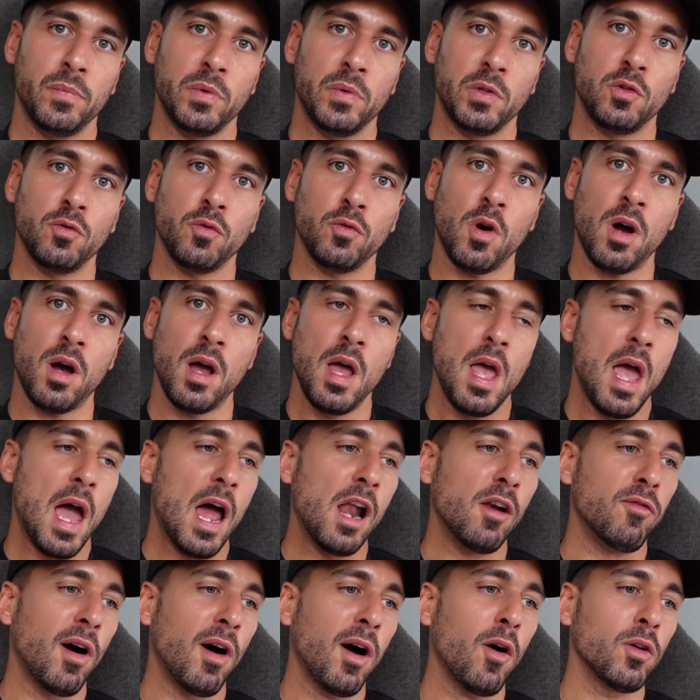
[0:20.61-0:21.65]
Tu vois,
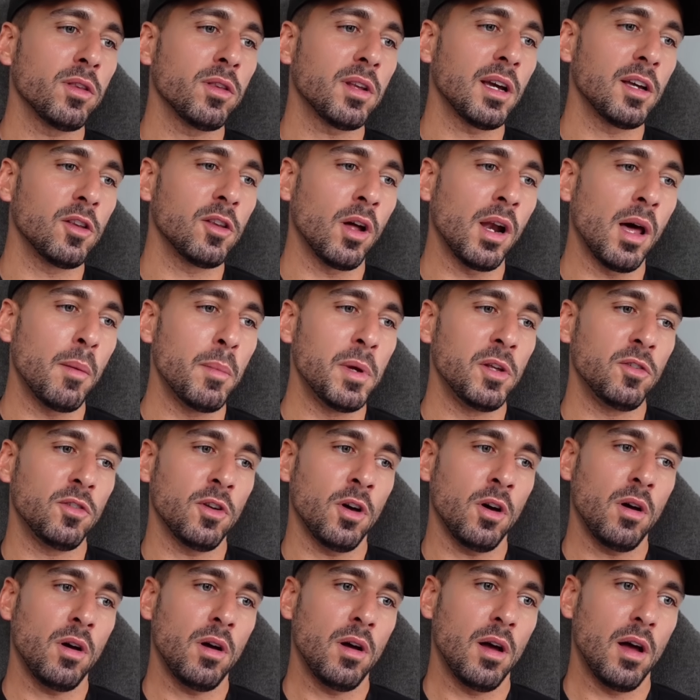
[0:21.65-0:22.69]
elle va rentrer dans la
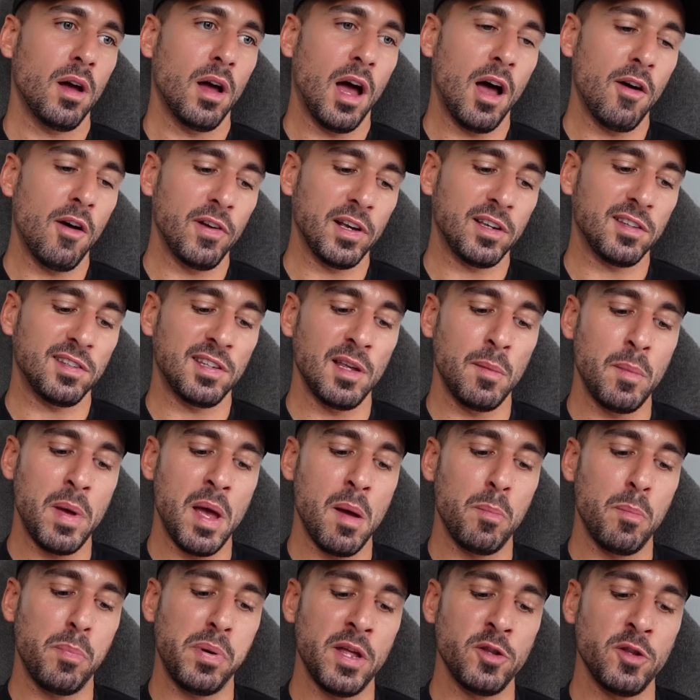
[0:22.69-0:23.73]
maison avec ses
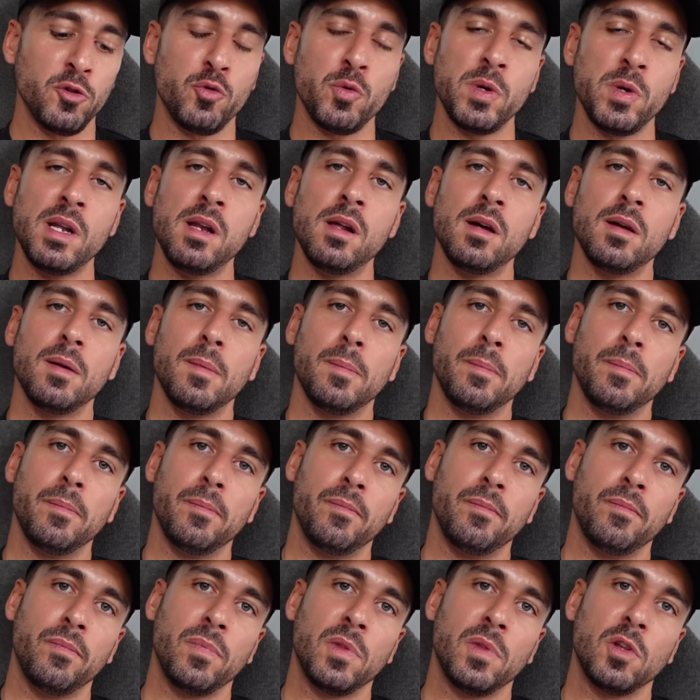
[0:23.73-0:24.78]
mains pleines d'huile,
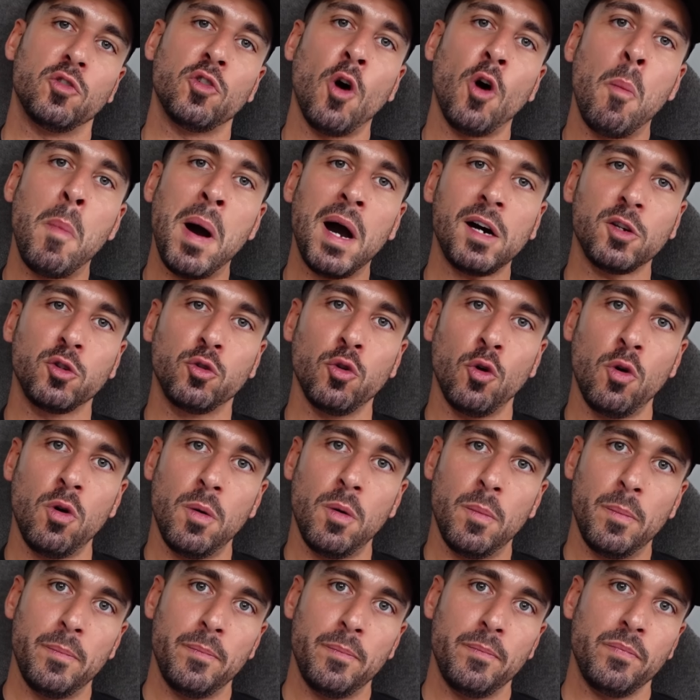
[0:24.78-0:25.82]
son
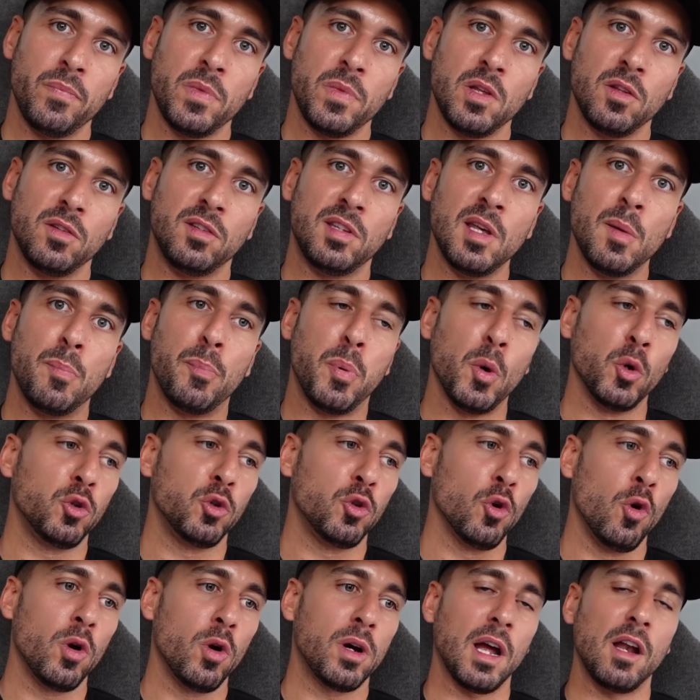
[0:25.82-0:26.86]
marteau, ses
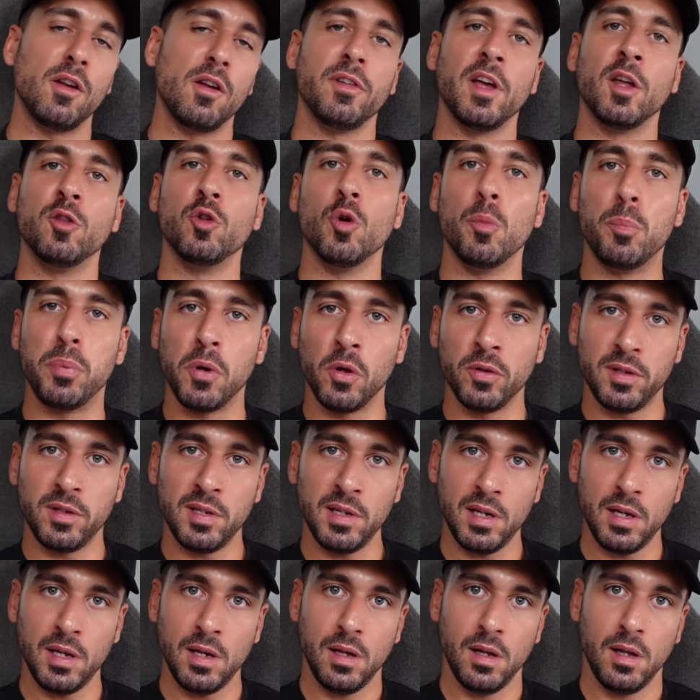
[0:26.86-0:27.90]
poteaux qu'elle vient de
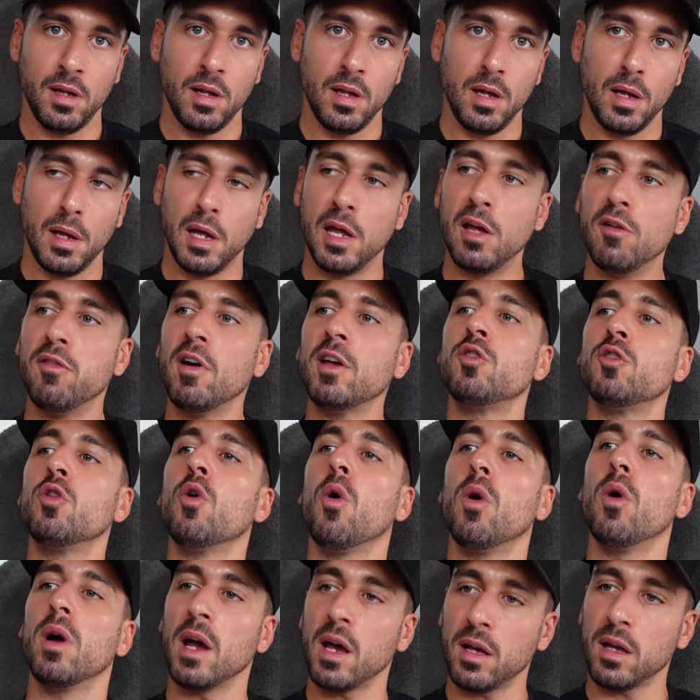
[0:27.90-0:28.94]
planter, et va te
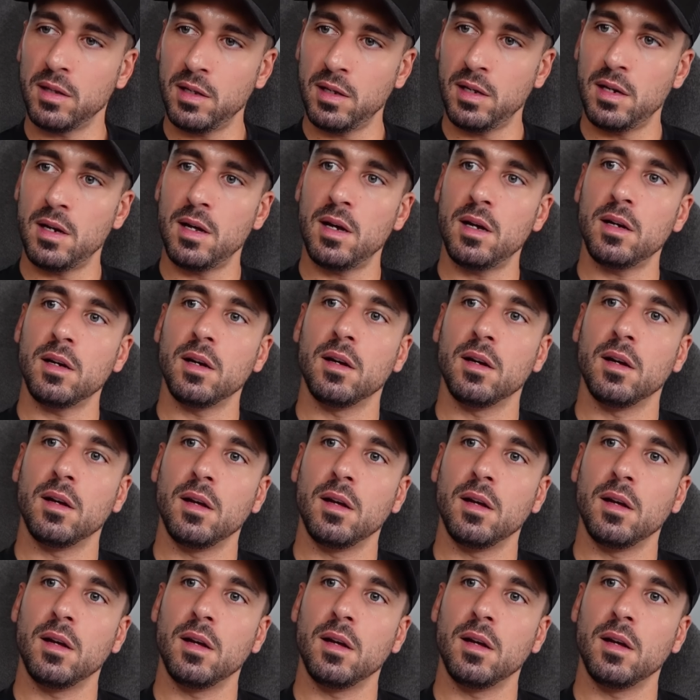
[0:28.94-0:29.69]
regarder là